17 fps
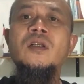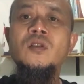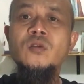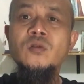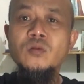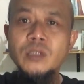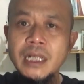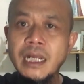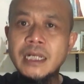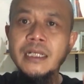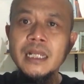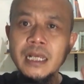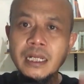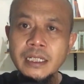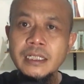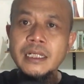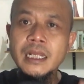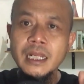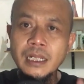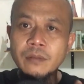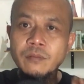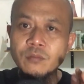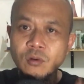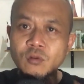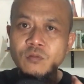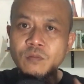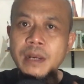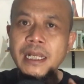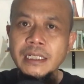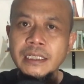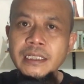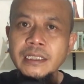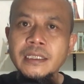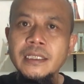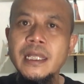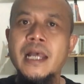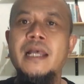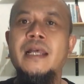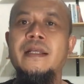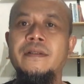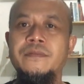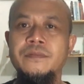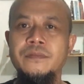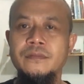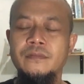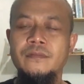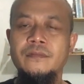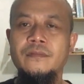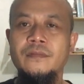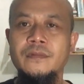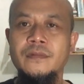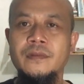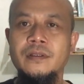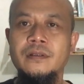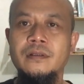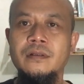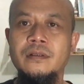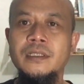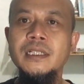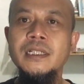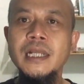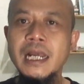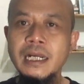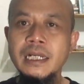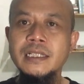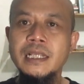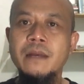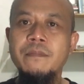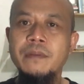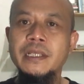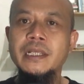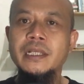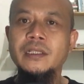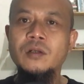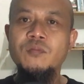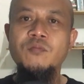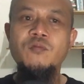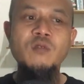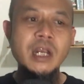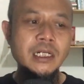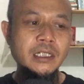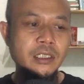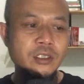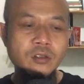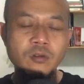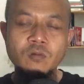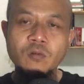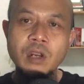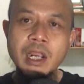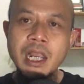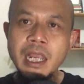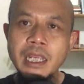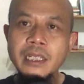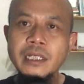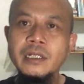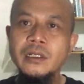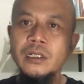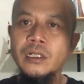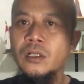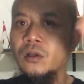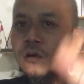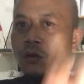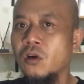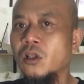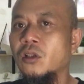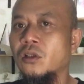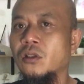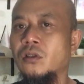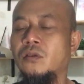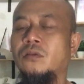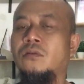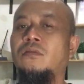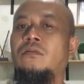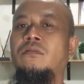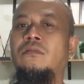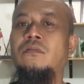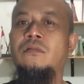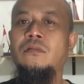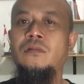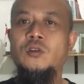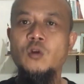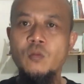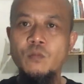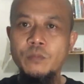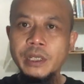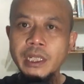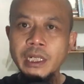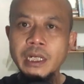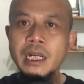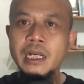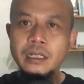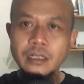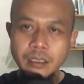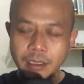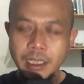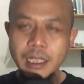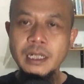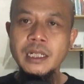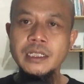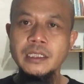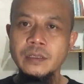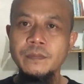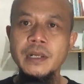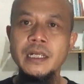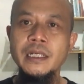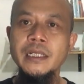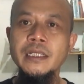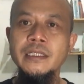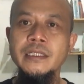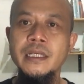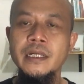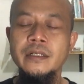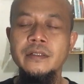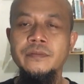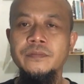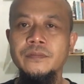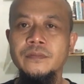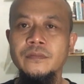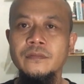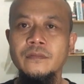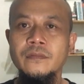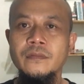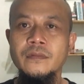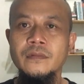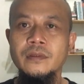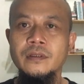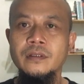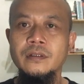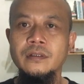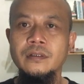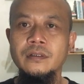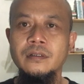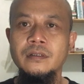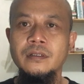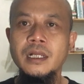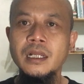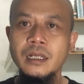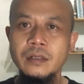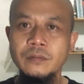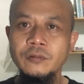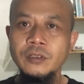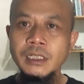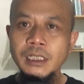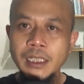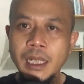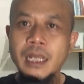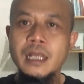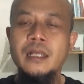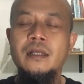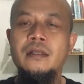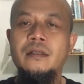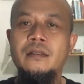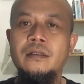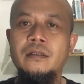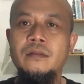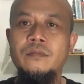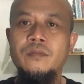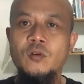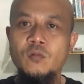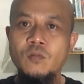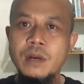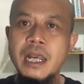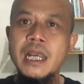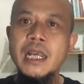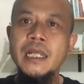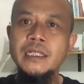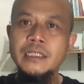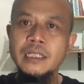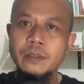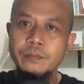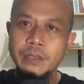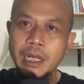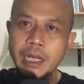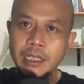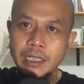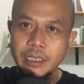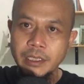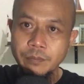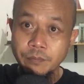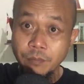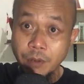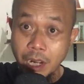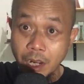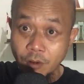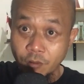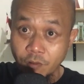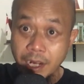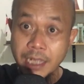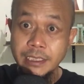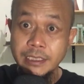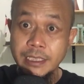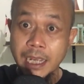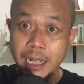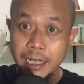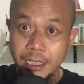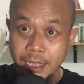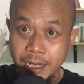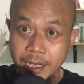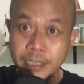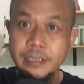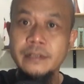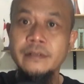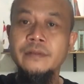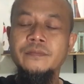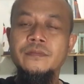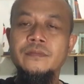sudah dari dalam rumah kita. Tidak ada sampah yang terbuang di sungai, di got, comberan, dan lain sebagainya. Alhamdulillah, perumahan yang berada di bawah jalan